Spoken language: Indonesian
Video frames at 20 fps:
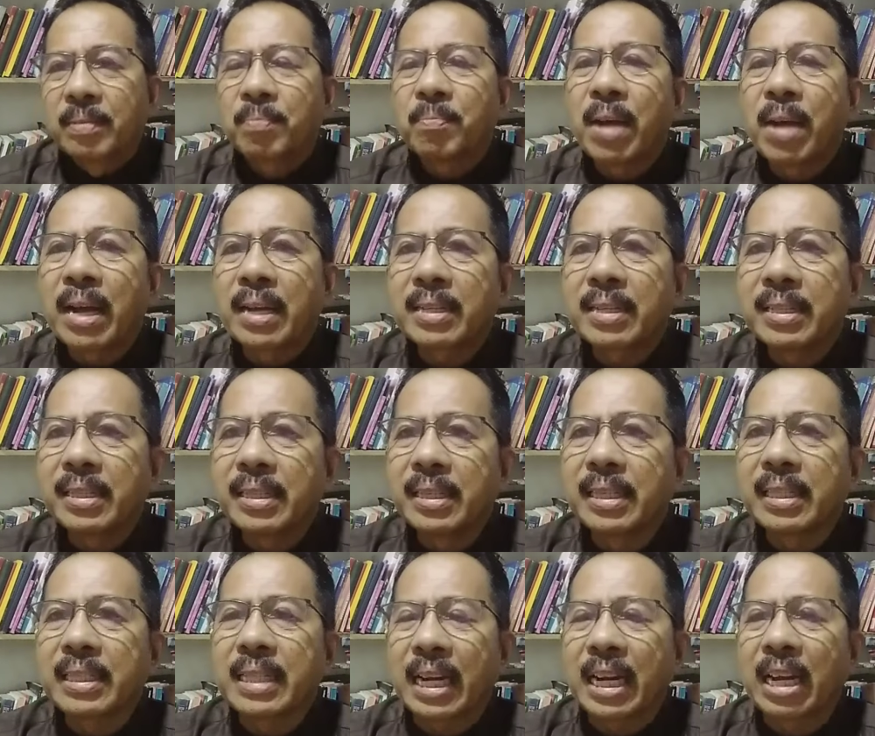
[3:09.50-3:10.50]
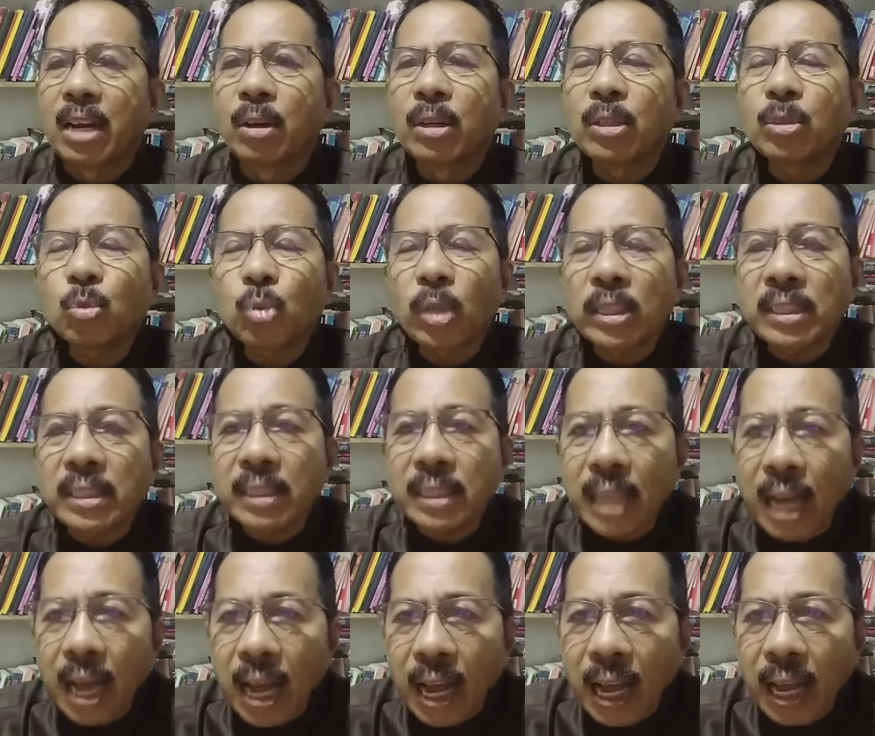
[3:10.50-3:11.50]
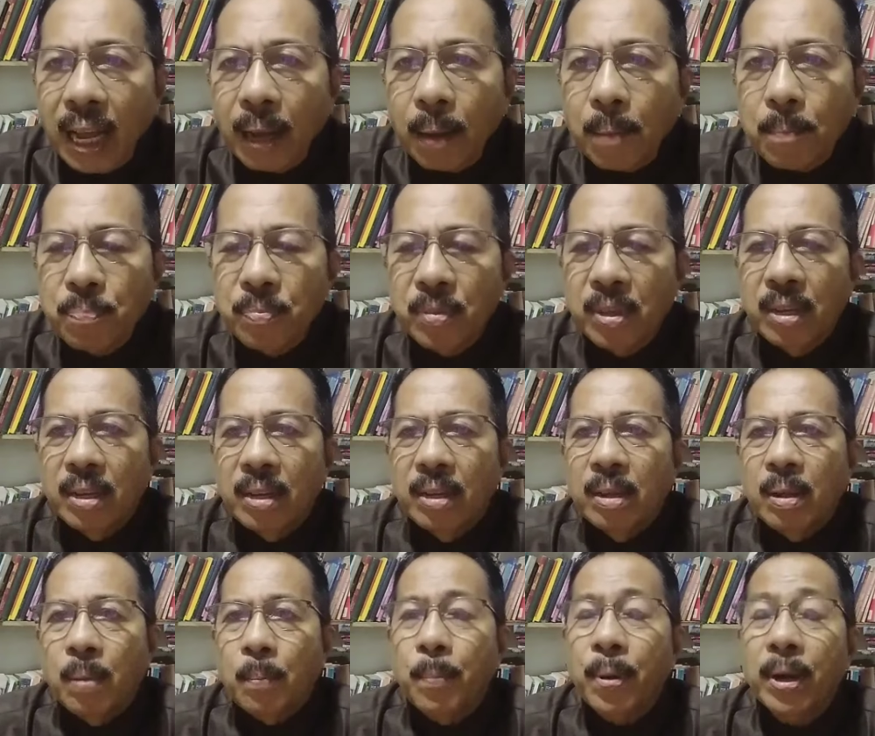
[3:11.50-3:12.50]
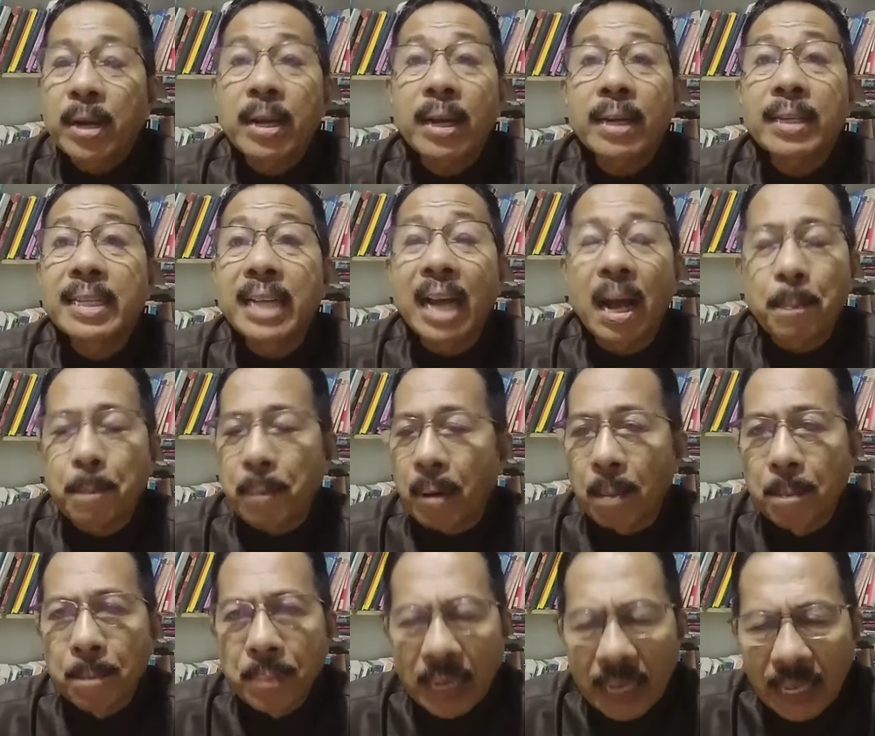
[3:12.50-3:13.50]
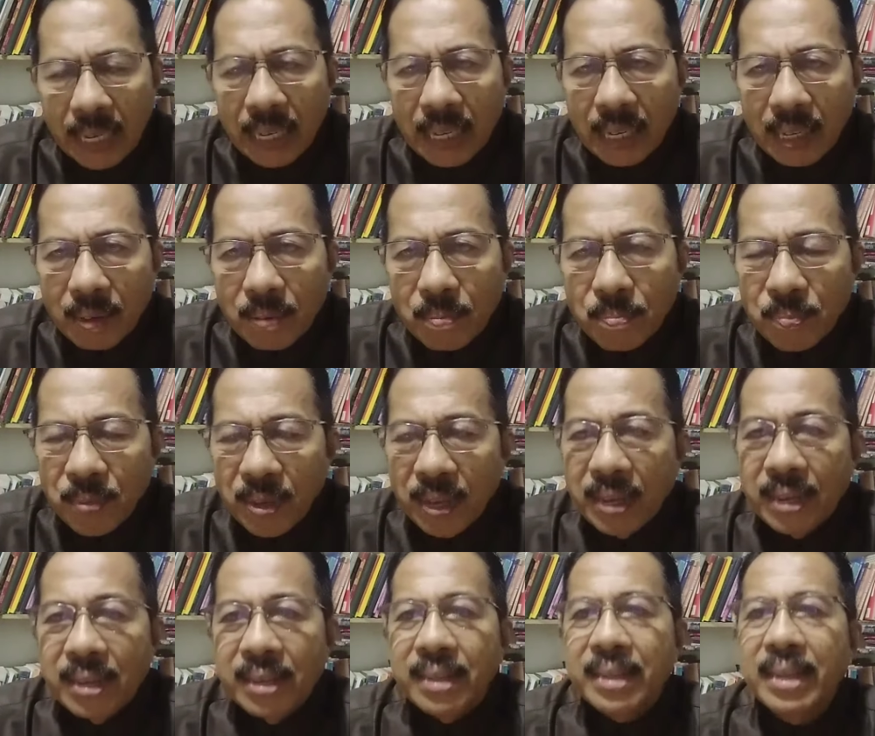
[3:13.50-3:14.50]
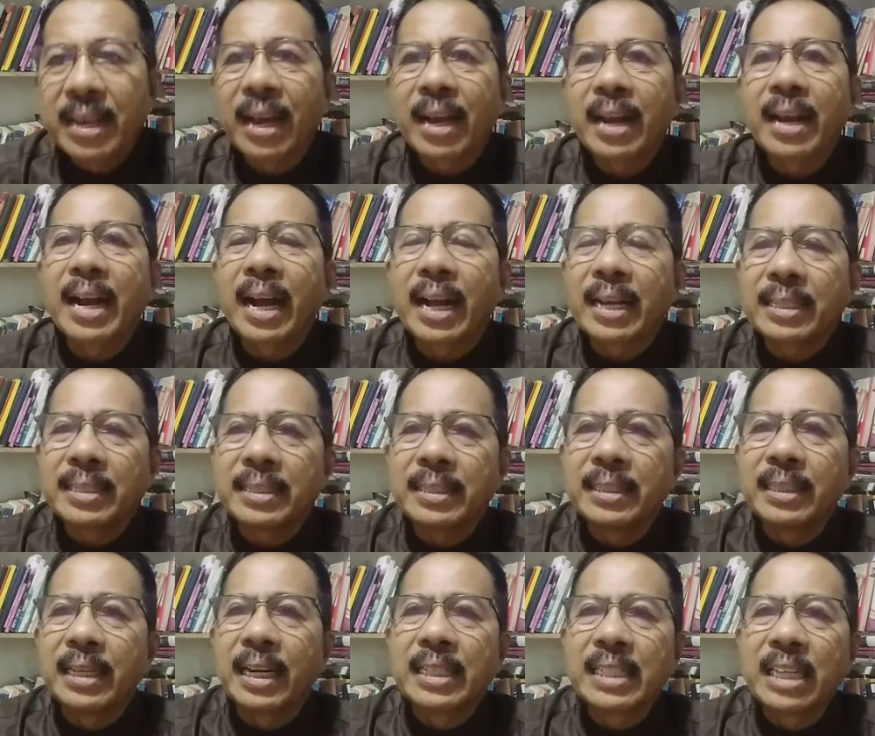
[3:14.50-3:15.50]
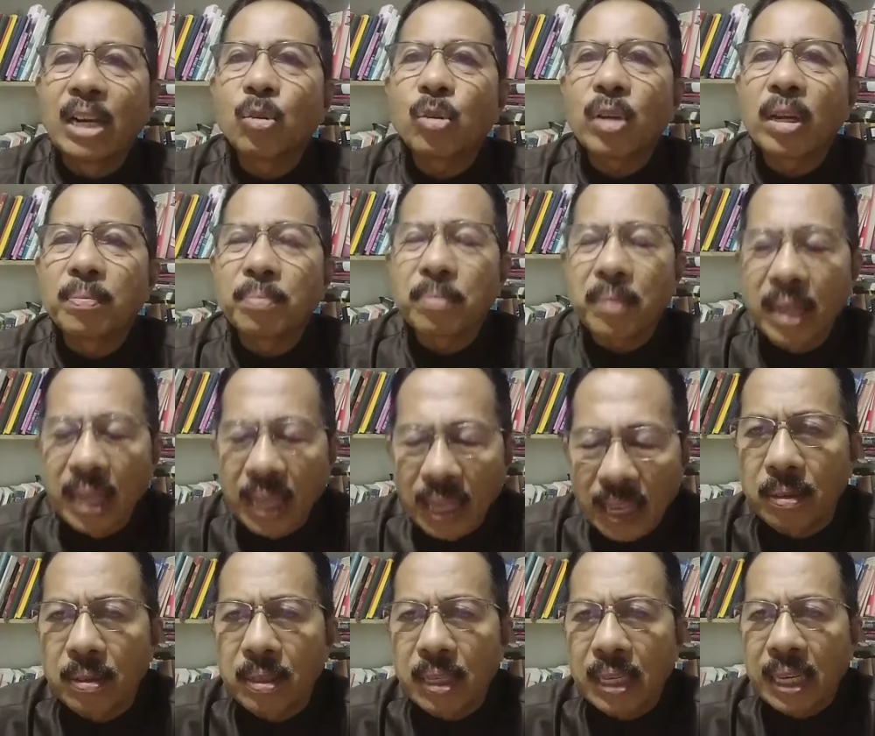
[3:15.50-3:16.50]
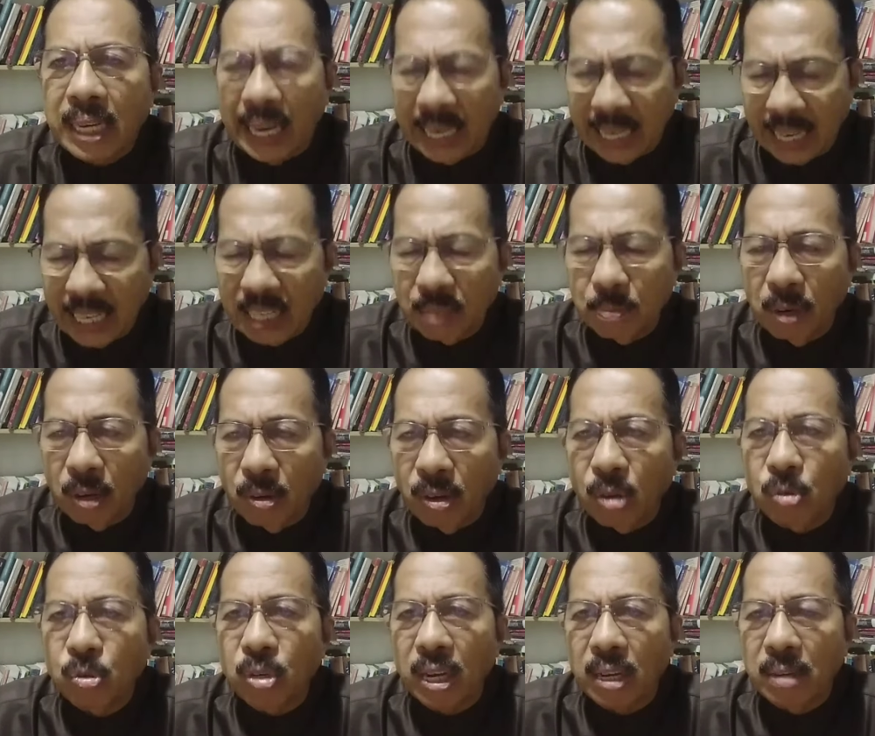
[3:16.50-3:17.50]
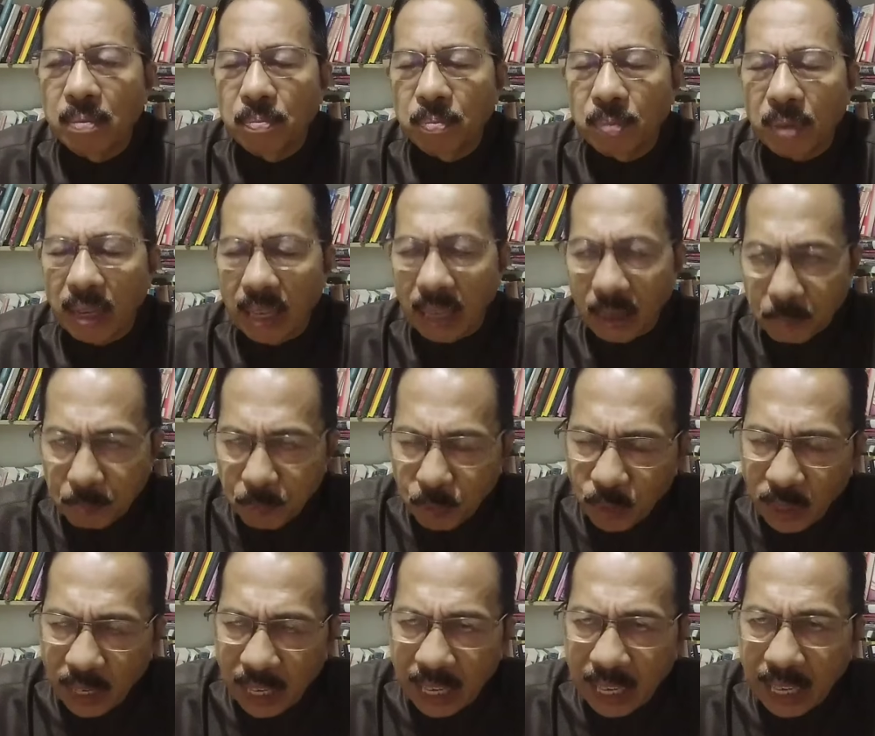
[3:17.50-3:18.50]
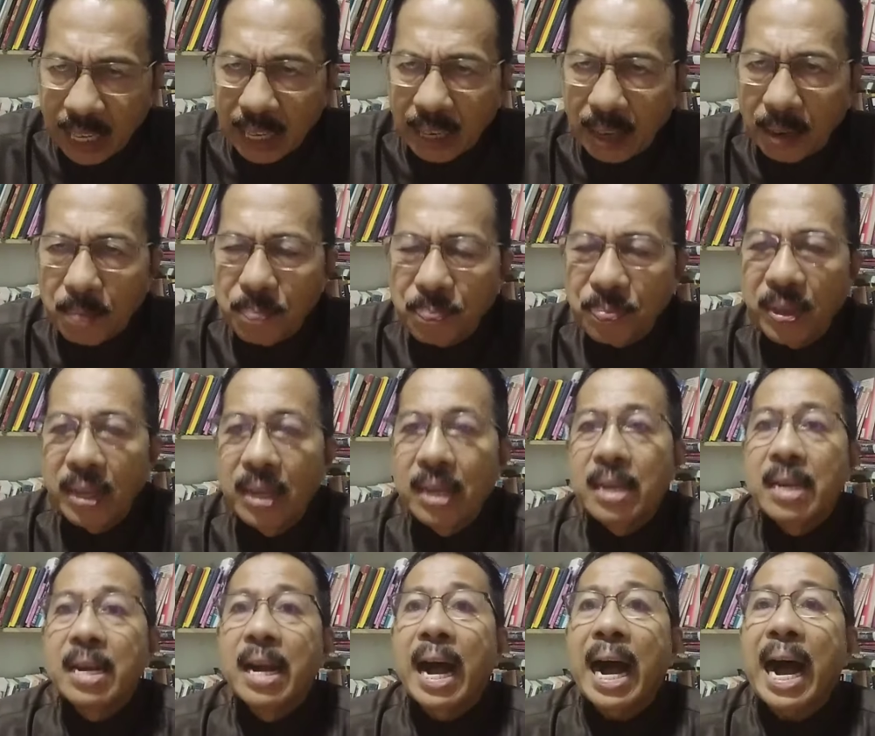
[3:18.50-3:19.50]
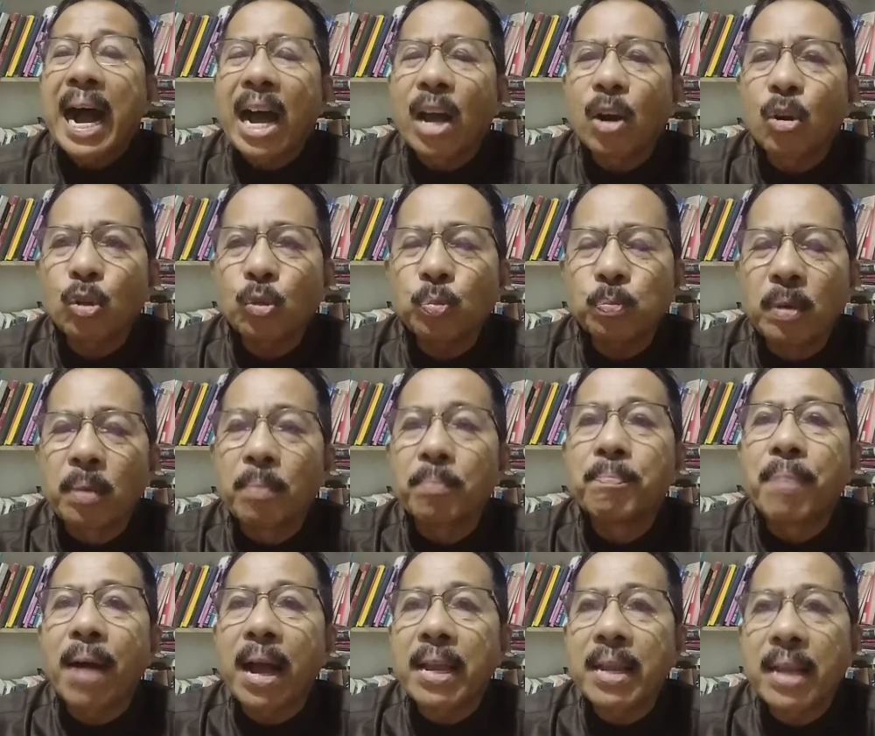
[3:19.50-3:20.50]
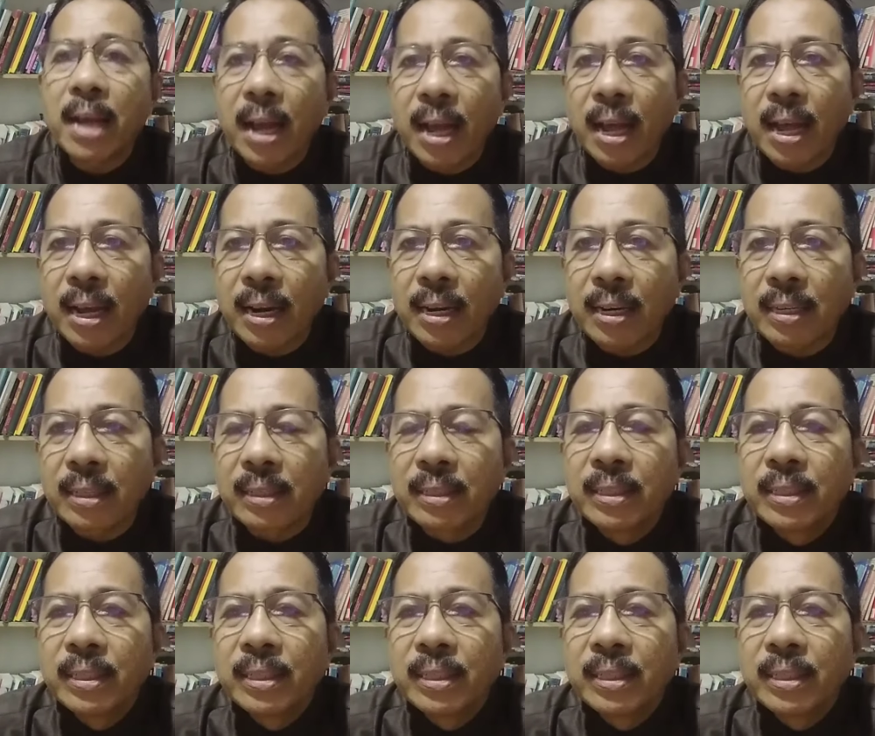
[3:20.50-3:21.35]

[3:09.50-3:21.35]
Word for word: bagi karyawan swasta, pekerja pabrik yang gaji hanya UMR, kadang di bawah UMR pula harus membayar